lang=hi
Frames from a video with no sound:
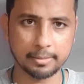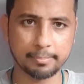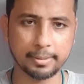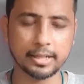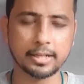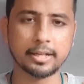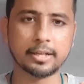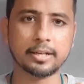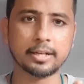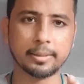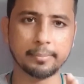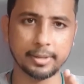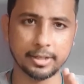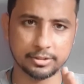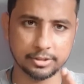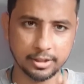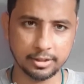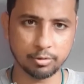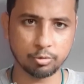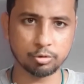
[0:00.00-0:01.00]
बटन पर क्लिक करके
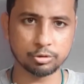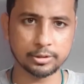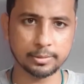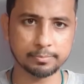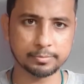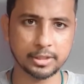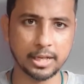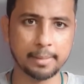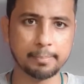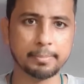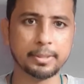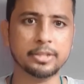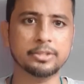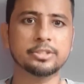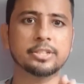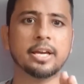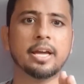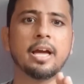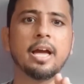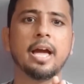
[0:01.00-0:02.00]
मेरे चैनल को सब्सक्राइब
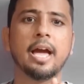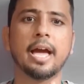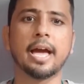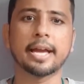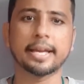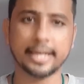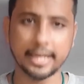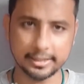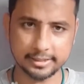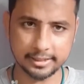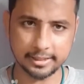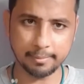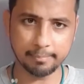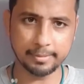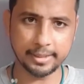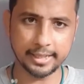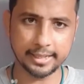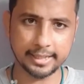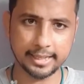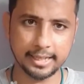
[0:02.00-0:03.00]
कीजिए गैजेट
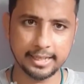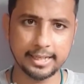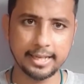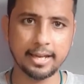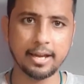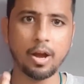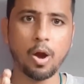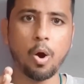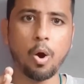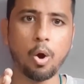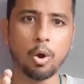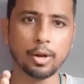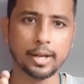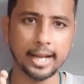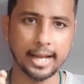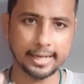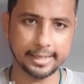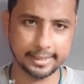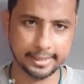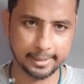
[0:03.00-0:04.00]
अपडेट के लिए
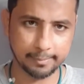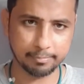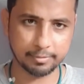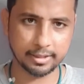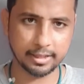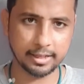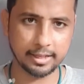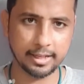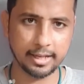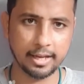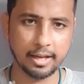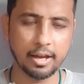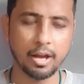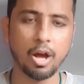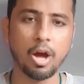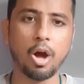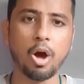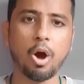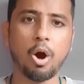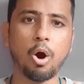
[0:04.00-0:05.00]
ऑनलाइन टिप्स के लिए
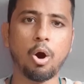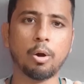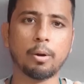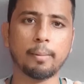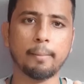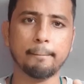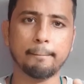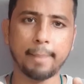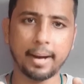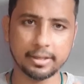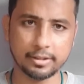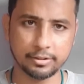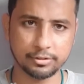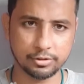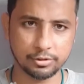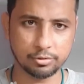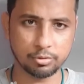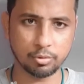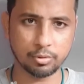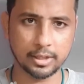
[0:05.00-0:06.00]
और बाकी
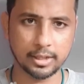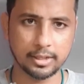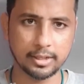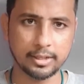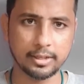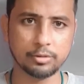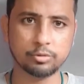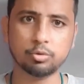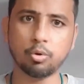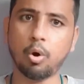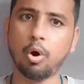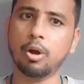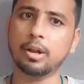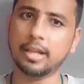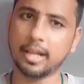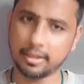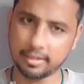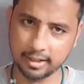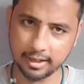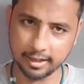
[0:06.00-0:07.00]
चीजों के लिए जो
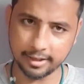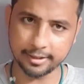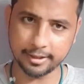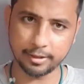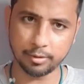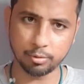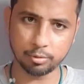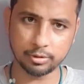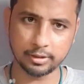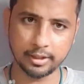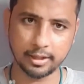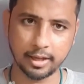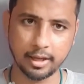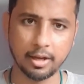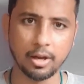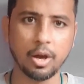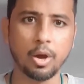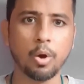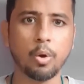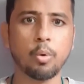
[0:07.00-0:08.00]
ऑनलाइन रिलेटेड होती
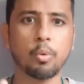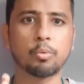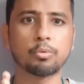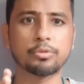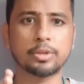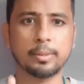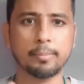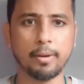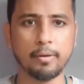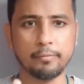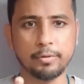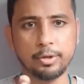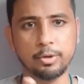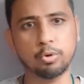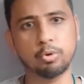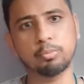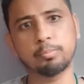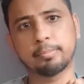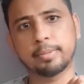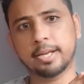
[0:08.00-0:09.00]
है उसकी मैं
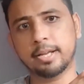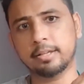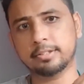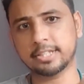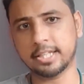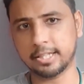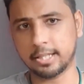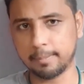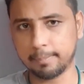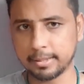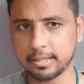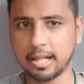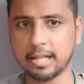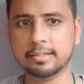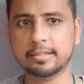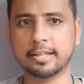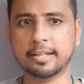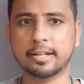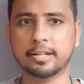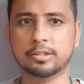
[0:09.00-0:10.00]
वीडियो मेरे चैनल पे
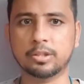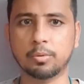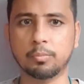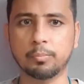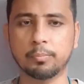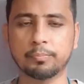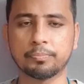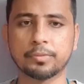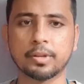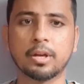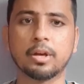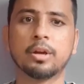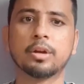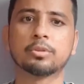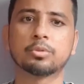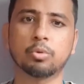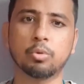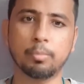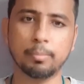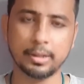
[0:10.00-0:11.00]
डालते ही रहता हूँ
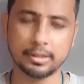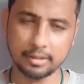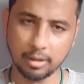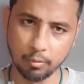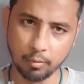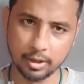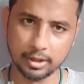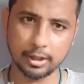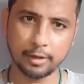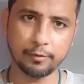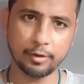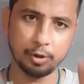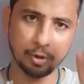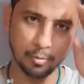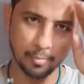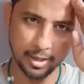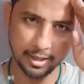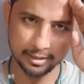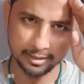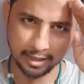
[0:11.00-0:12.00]
तो मिलता हूँ अगली
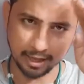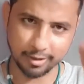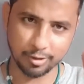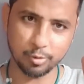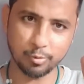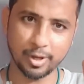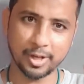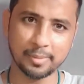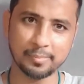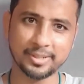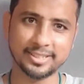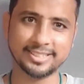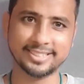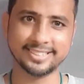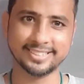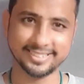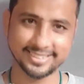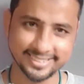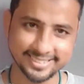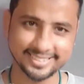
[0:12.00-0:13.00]
वीडियो में थैंक यू वेरी
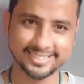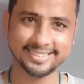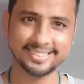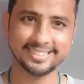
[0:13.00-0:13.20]
मच